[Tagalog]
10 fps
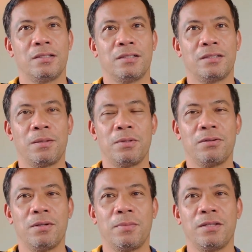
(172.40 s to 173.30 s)
Sabi
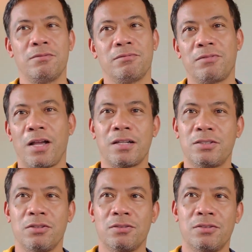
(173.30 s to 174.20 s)
ko naman, yung
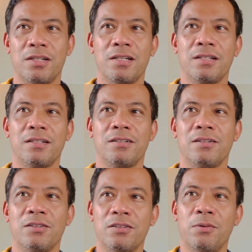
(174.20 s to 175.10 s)
reaction ko na
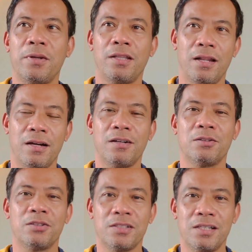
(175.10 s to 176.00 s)
umiti lang
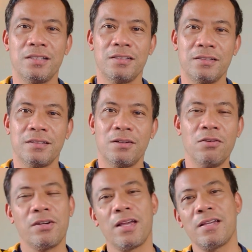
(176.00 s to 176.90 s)
ako, then
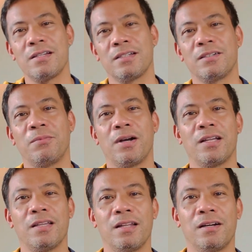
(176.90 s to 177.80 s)
okay,
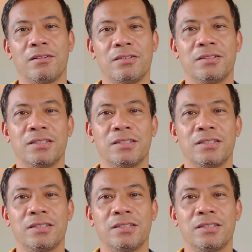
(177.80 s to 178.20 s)
gumaganyan lang ako.